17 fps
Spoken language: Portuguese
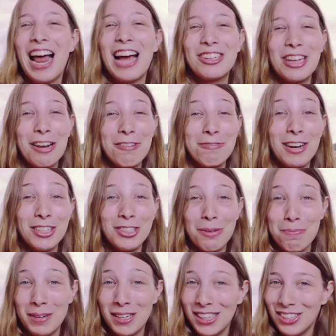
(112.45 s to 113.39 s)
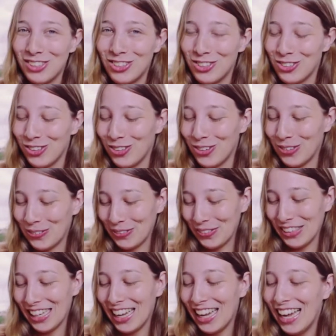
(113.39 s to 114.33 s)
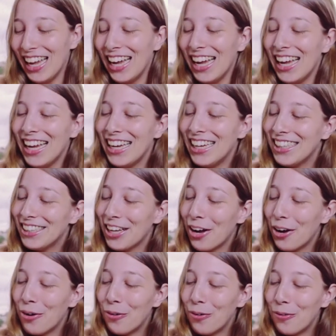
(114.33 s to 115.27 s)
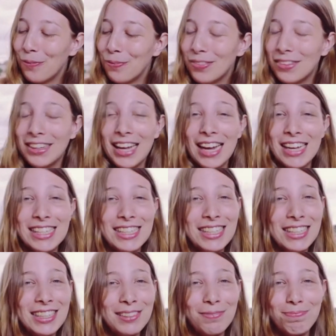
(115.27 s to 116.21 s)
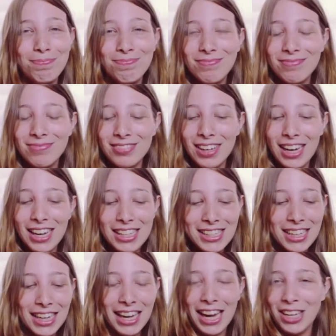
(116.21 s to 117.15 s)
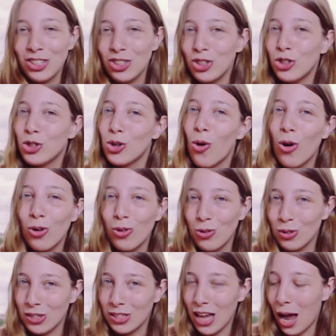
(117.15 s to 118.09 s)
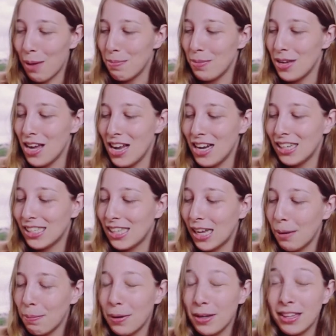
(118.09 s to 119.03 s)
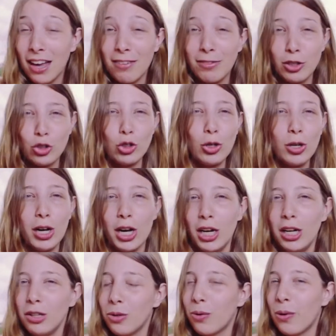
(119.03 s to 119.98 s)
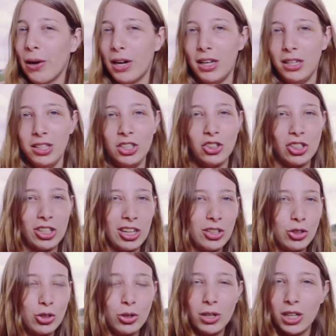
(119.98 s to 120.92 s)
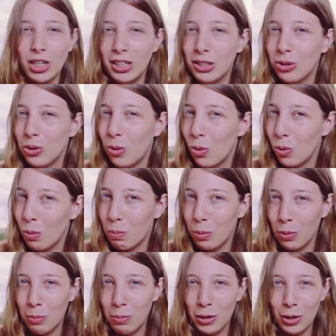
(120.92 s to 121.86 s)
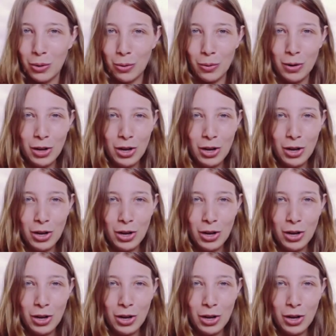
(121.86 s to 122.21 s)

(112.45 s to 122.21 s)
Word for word: acho que ele é faixa preta de judô. Então, tem esse, esse quê de jogo, sabe? Ele sempre estava jogando com a crítica, jogando com o público,